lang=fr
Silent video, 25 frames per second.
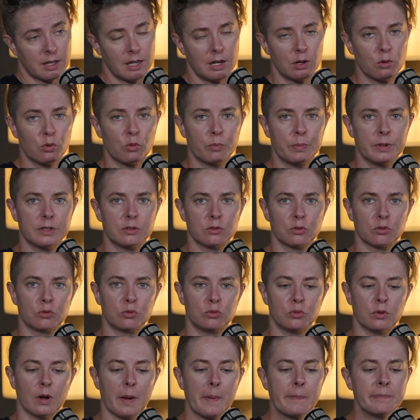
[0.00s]
quelles compétences
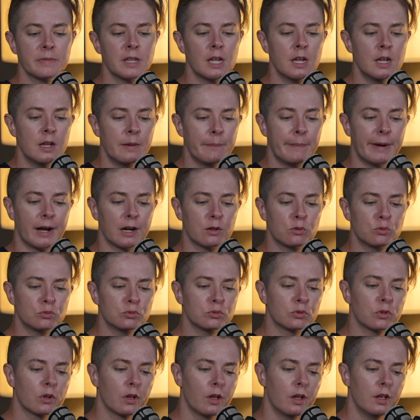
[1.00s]
tu as. Par
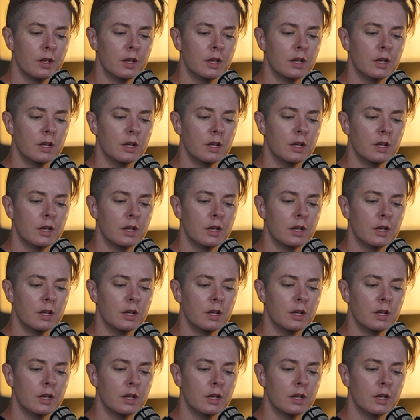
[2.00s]
contre,